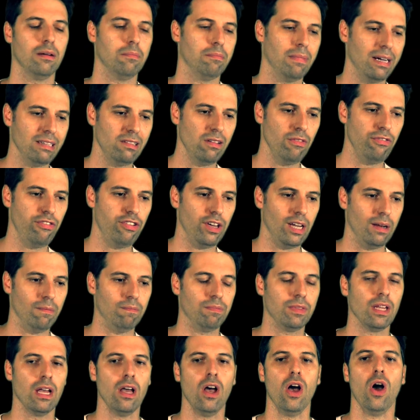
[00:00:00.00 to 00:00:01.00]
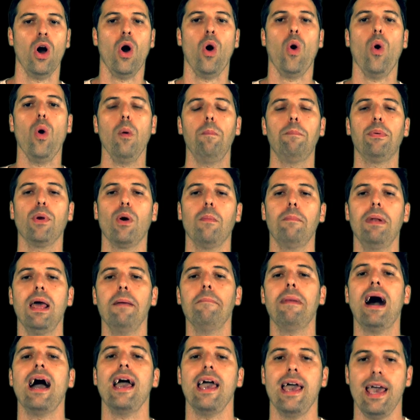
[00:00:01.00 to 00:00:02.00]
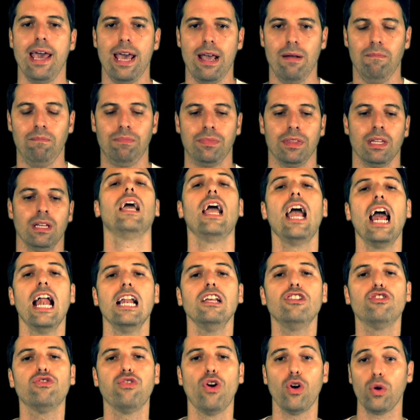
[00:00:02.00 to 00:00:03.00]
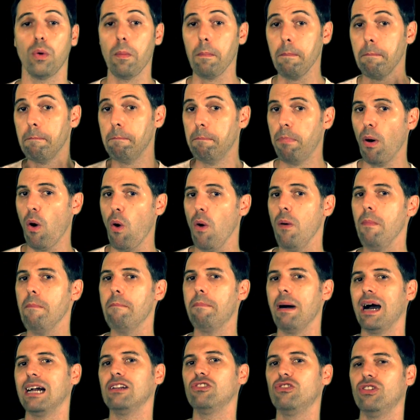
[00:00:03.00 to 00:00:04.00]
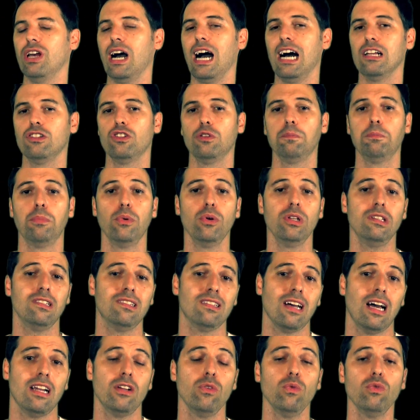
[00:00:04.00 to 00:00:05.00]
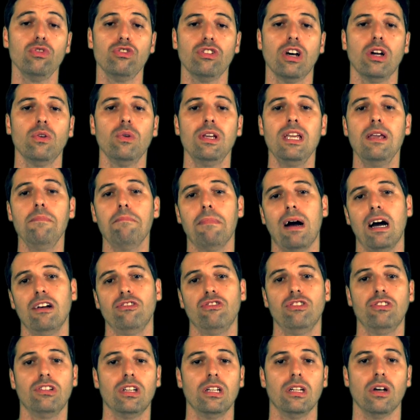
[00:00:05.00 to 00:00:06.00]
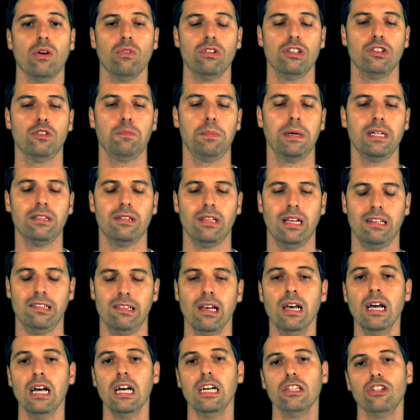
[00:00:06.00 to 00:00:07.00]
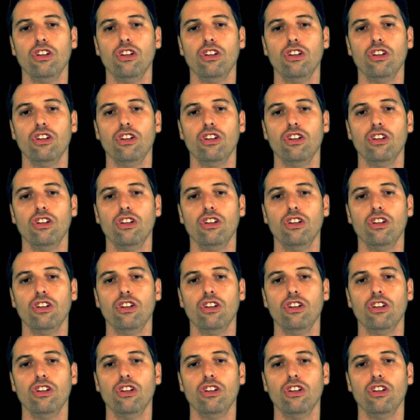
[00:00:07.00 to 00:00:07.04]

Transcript: Mas enfim, o problema é, eles foram bombardeados por estarem usando imagens que não lhes pertencem.